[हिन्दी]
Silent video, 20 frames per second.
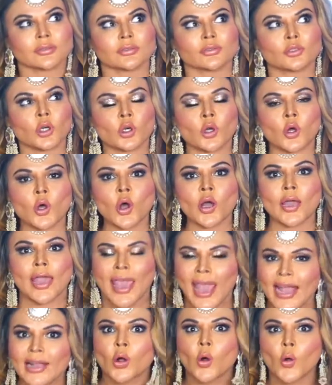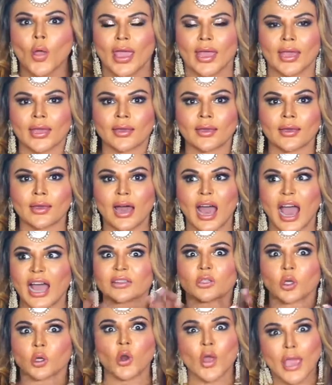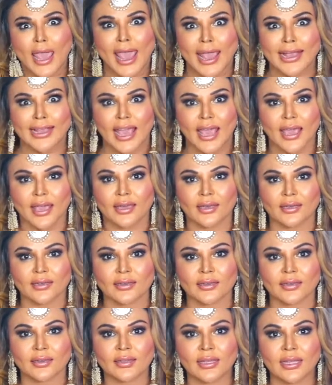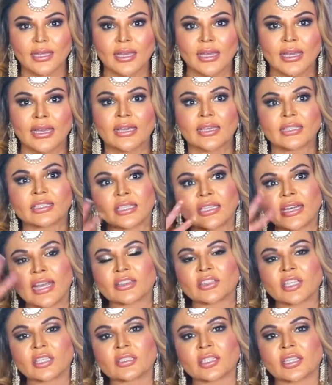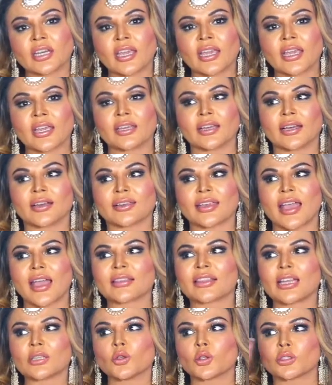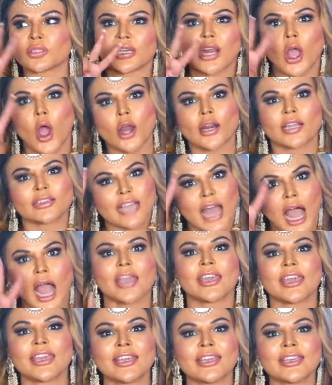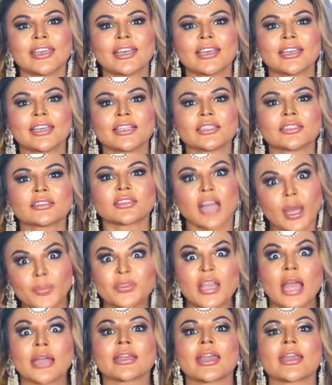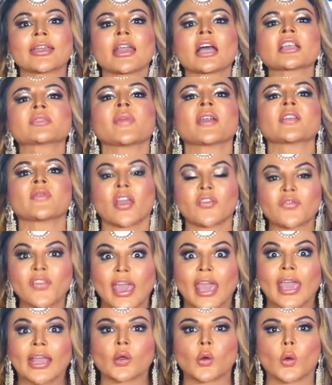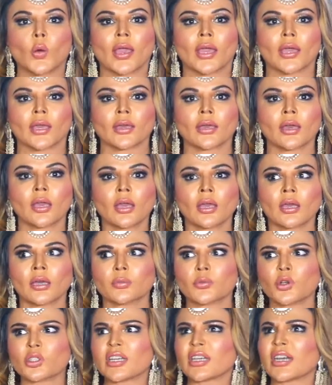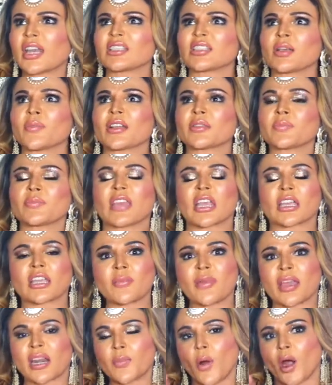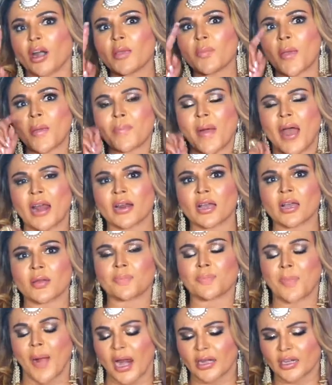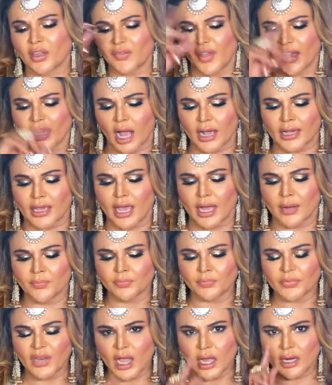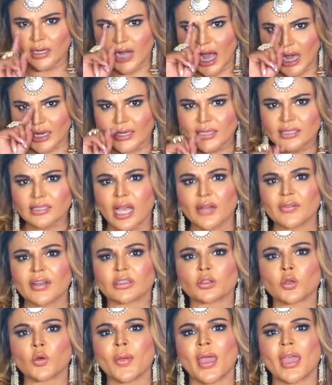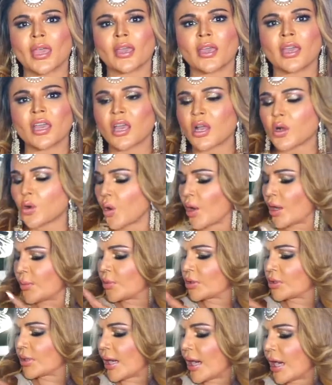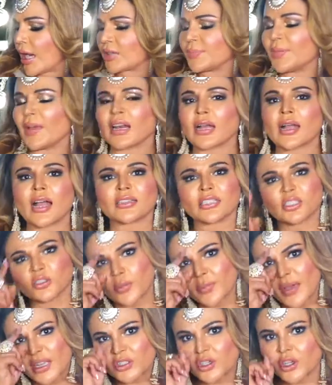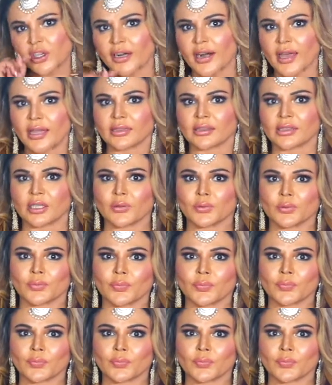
दोनों एक हुए आ हाँ, दोनों एक हैं इसलिए तीसरी क्या था दूसरी औरत आई तब जाके ये हस्बैंड वाइफ एक हुए मुझे नहीं समझ देखिए मेरे बॉडी पे पाना पानी फेंका गया राखी सावंत हूँ मैं कोई मुझे हाथ भी लगा दे तो मैं चीर डालती हूँ